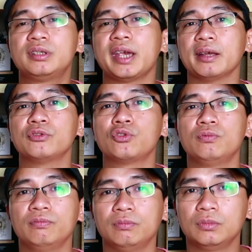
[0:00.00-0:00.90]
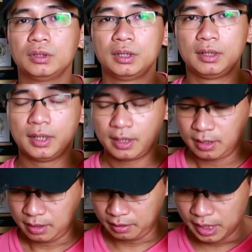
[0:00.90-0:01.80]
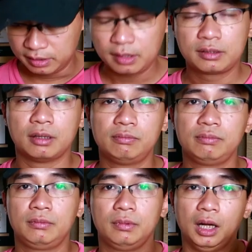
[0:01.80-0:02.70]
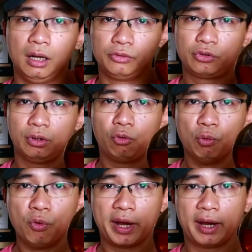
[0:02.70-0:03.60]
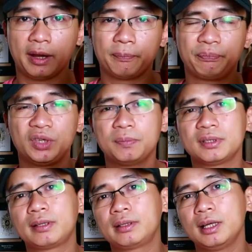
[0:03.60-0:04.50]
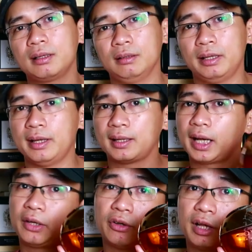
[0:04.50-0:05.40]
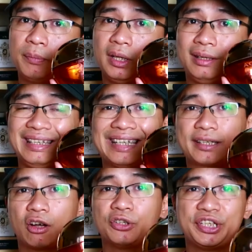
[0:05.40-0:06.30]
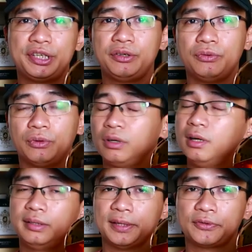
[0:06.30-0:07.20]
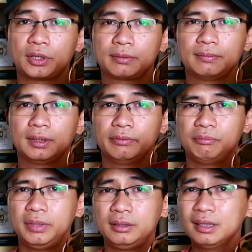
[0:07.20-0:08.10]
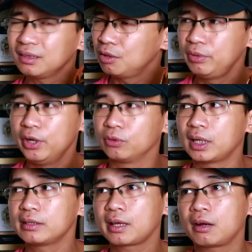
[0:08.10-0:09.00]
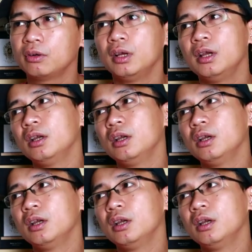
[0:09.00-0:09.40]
trẻ trung, đầy sức sống của mùa hè. Nhưng mà rất tiếc là hiện nay nó đã bị discontinue, ngừng sản xuất. Mình rất là không hiểu tại sao